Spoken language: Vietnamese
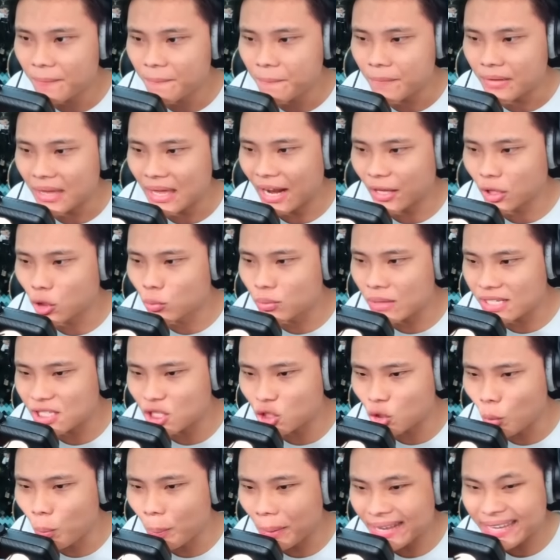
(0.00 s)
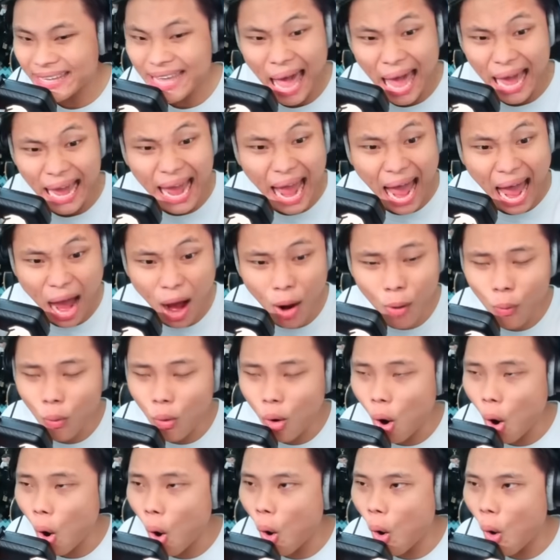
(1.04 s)
Vậy là chúng ta sẽ chuẩn bị tra khảo.
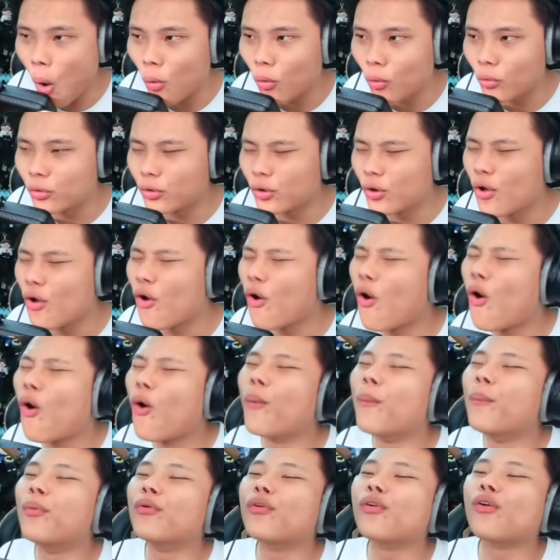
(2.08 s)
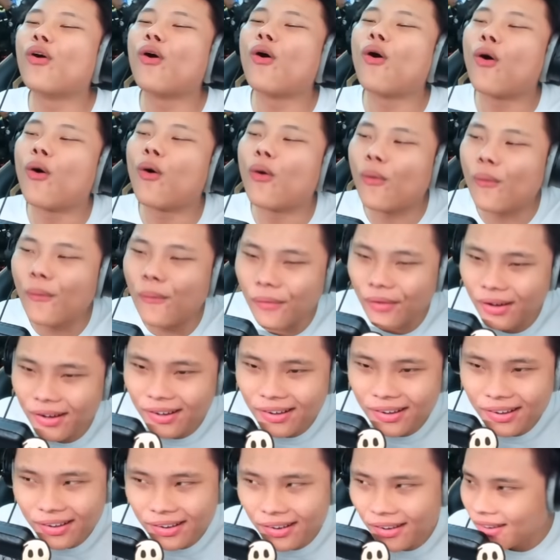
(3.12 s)
Oh no bro.
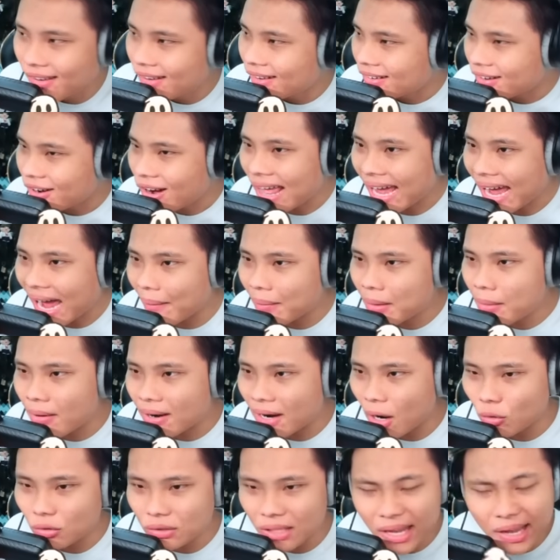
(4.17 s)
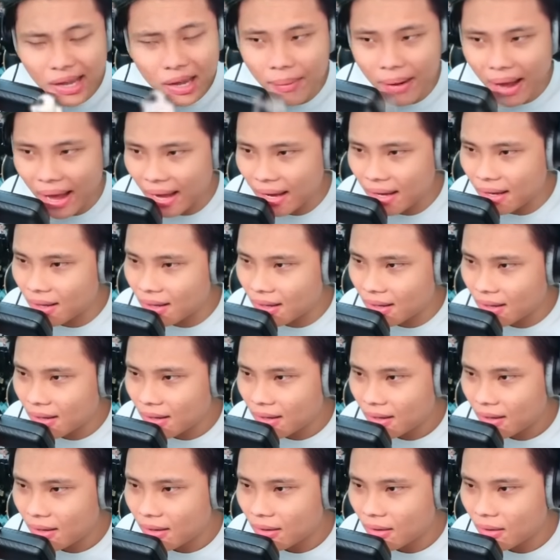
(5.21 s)
Đó là cảnh bí mật đầu tiên các bạn.
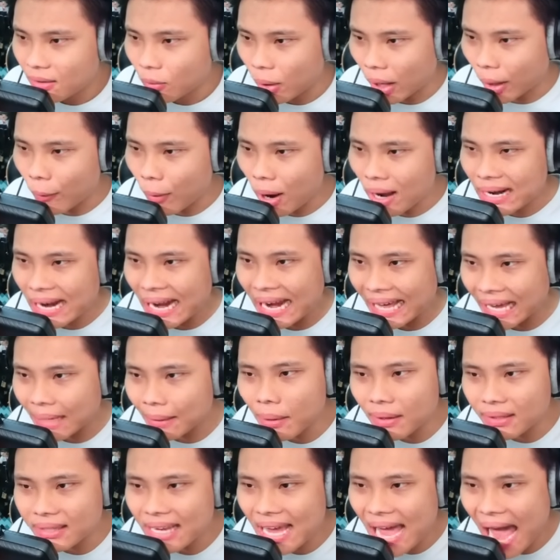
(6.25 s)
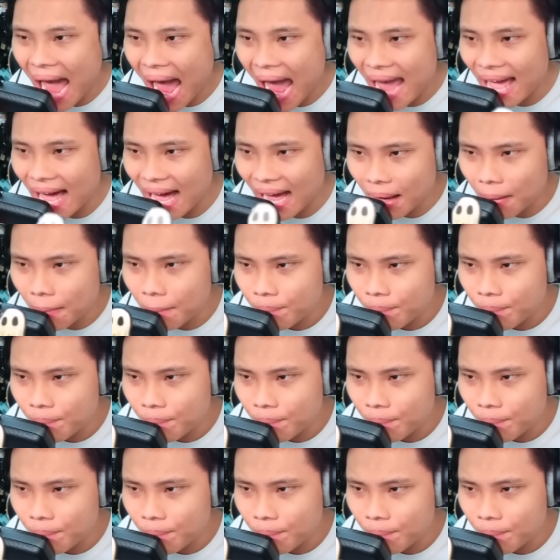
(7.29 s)
Wait what, đây là cảnh bí mật thứ hai hả?